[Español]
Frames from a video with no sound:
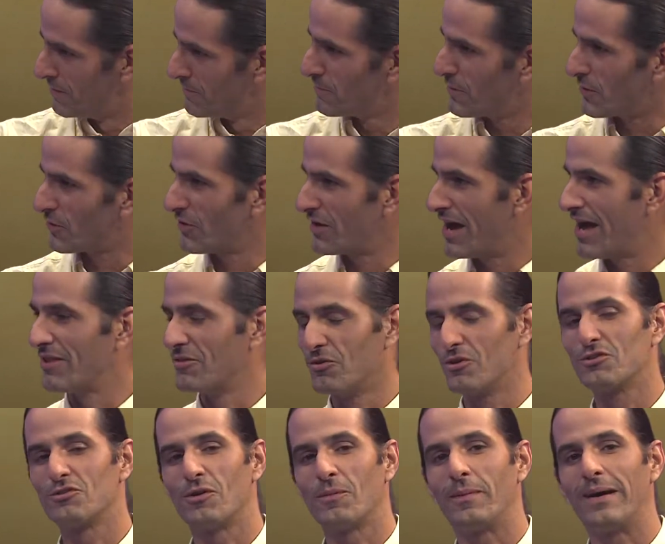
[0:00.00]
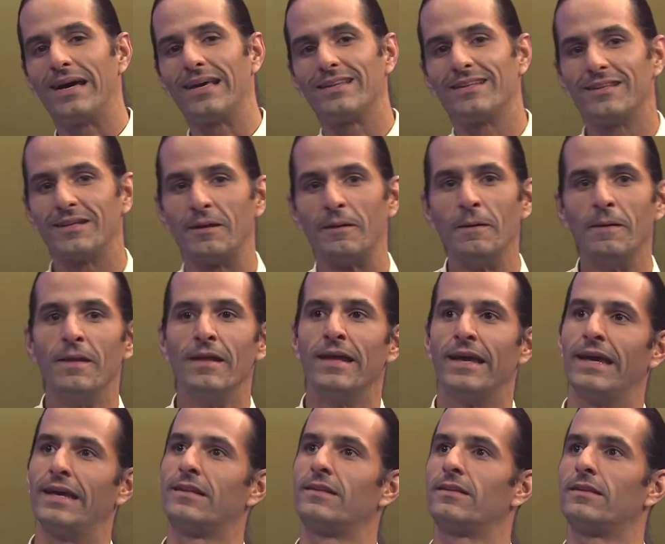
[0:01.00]
Pero dejando eso aparte,
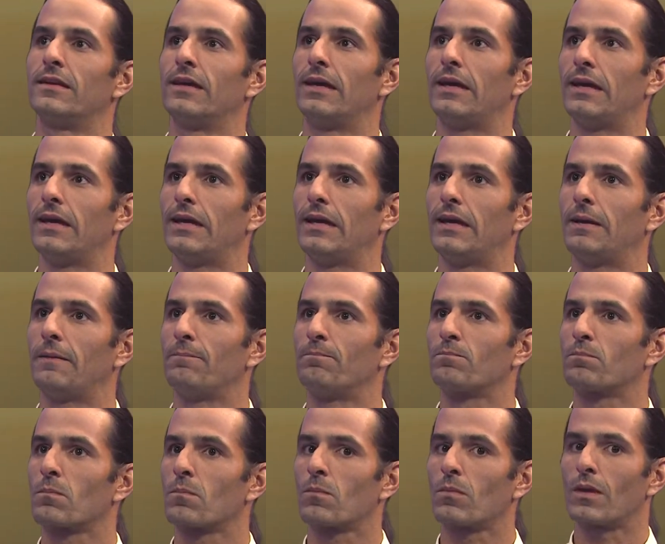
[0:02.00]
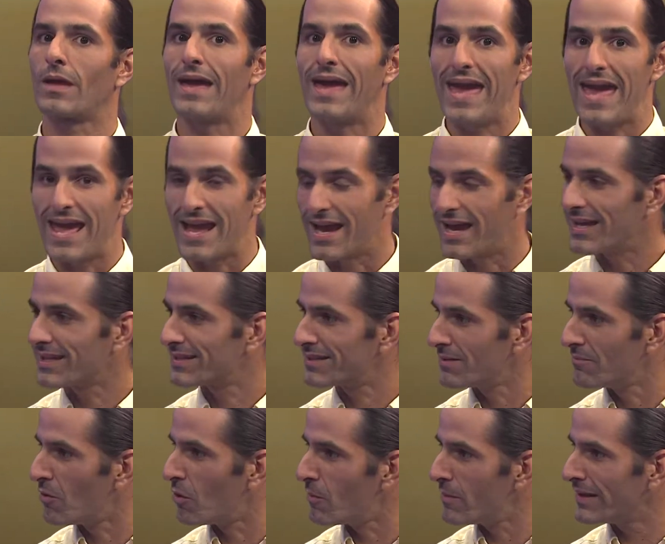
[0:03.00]
este, en este
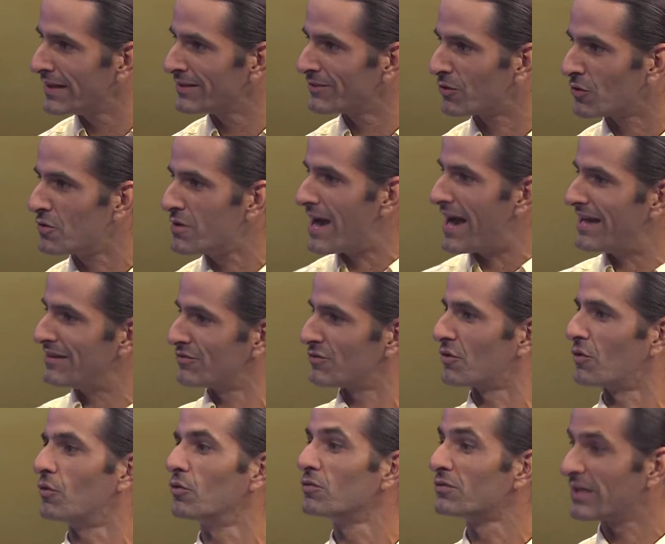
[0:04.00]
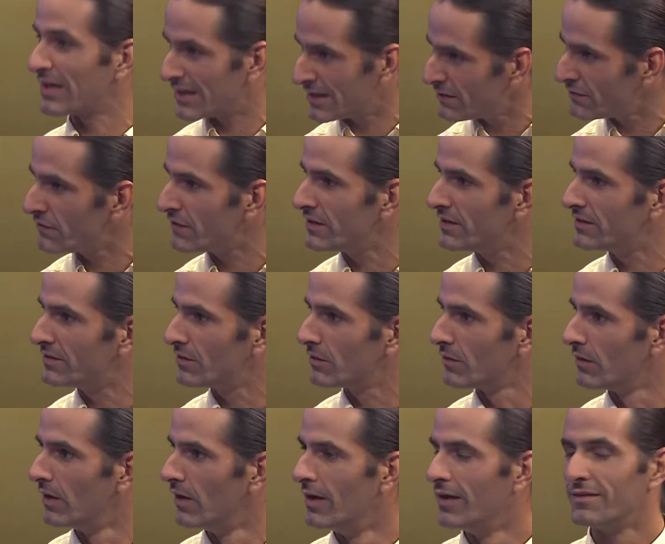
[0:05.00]
momento ya eso no es un sacrificio,
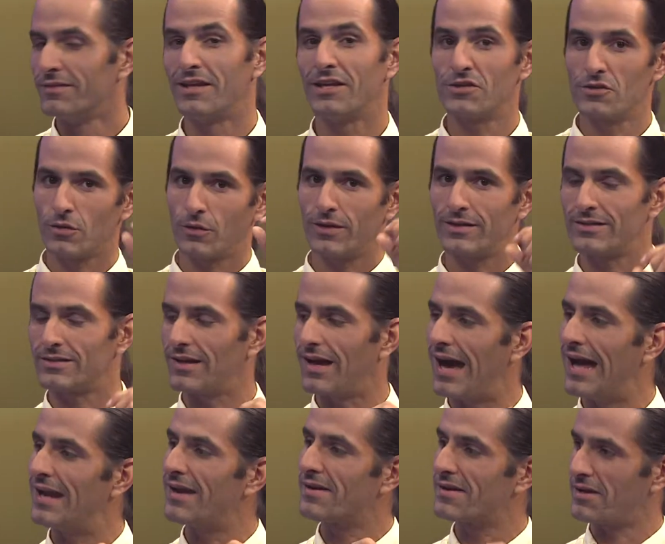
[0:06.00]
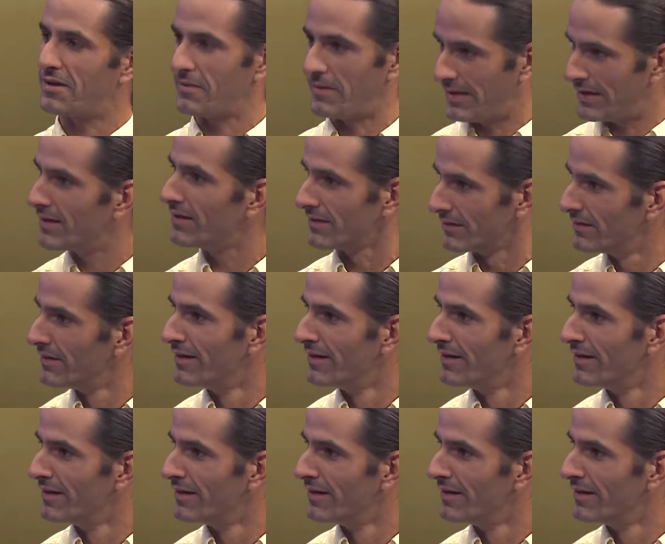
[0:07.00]
de hecho es al revés.